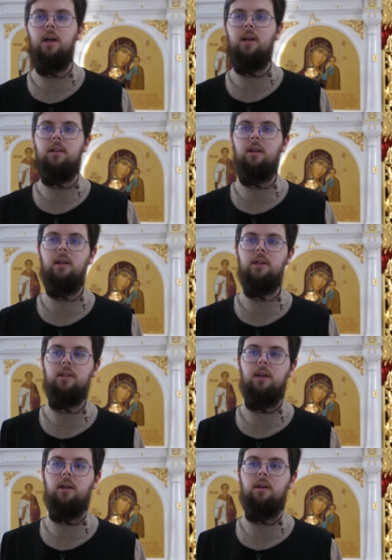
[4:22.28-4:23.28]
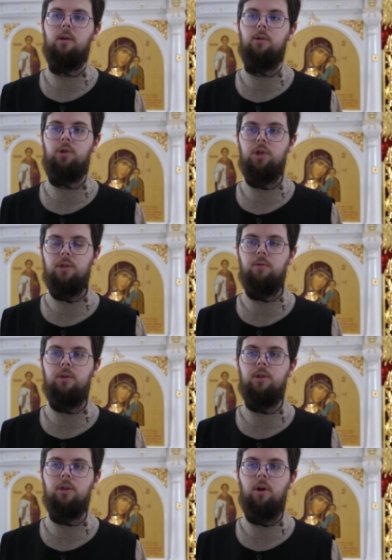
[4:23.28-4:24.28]
Для нас
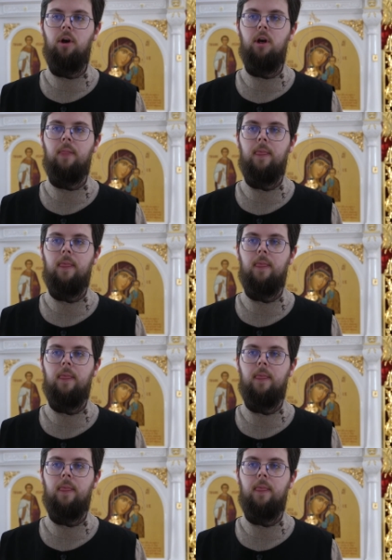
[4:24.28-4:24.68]
существует все то,